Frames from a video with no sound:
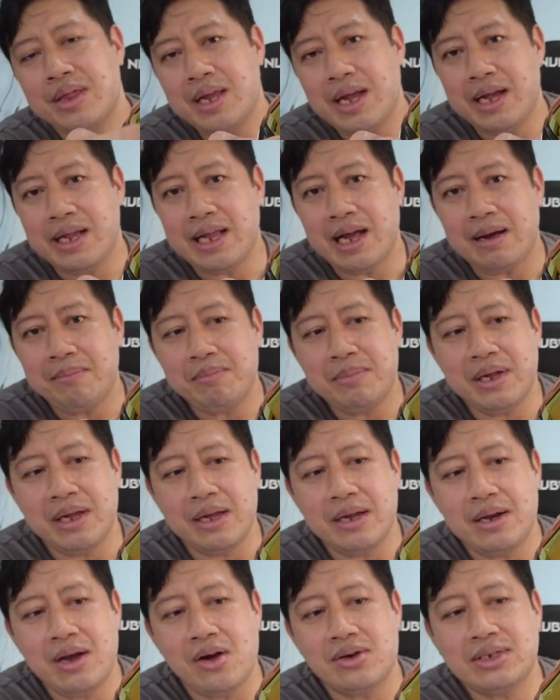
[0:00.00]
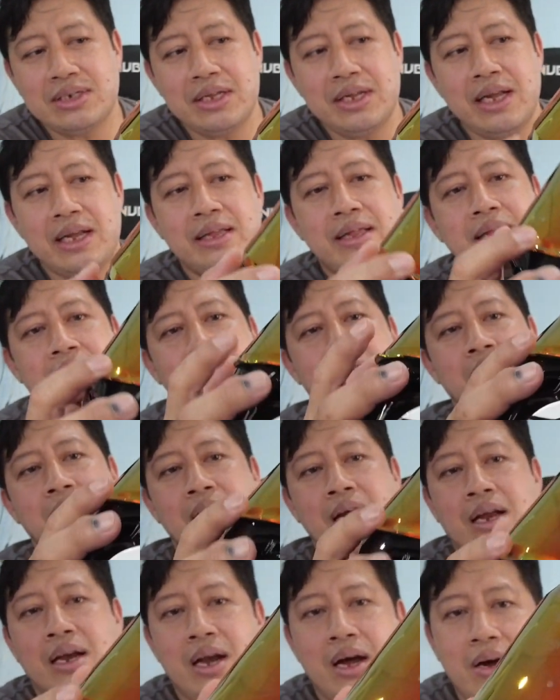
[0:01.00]
เนี่ยนะครับ นี่ ล็อกสนิท
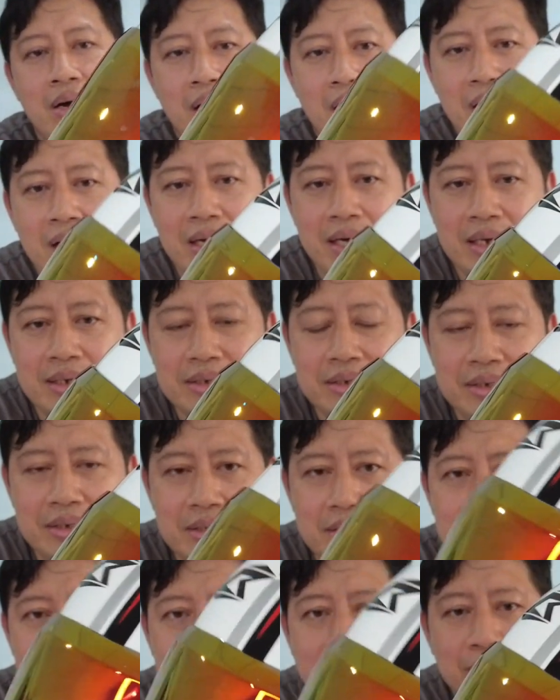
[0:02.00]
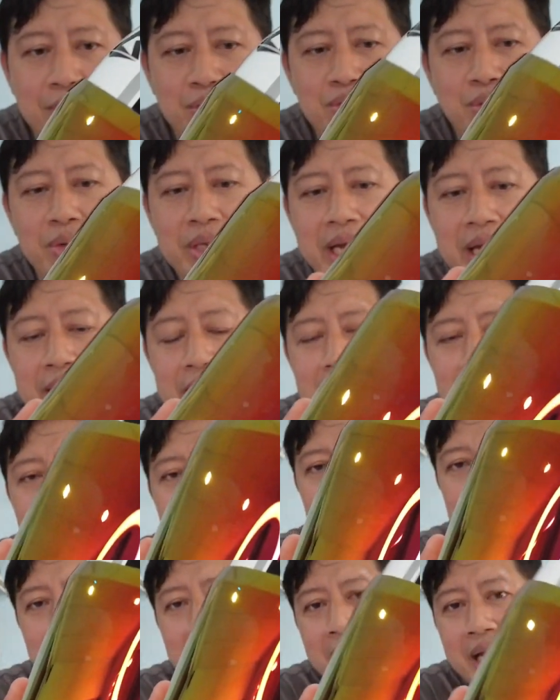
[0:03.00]
แล้วก็คิวตัวนี้นะค
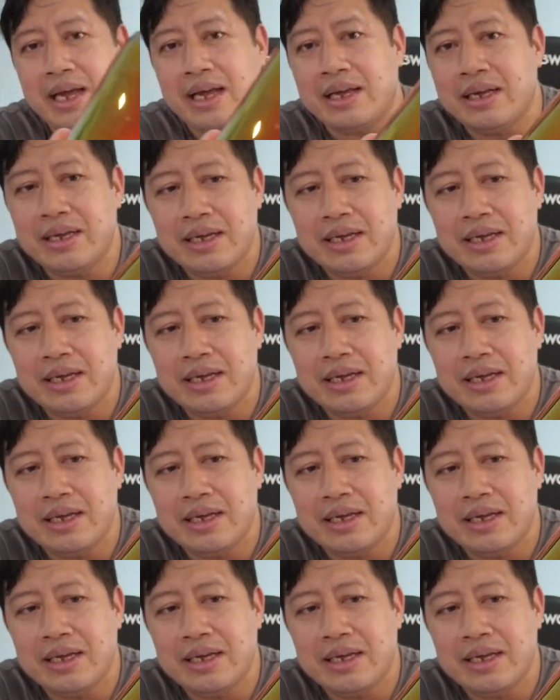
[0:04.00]
รับเนี่ย